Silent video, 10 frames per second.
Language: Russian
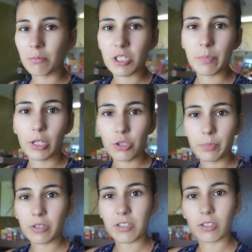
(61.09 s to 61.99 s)
я вам сейчас покажу
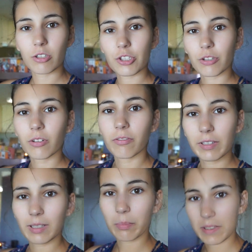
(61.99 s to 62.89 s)
просто, что в
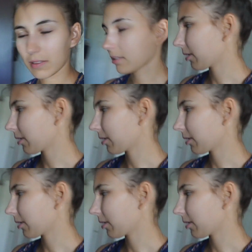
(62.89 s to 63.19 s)
этой посылке.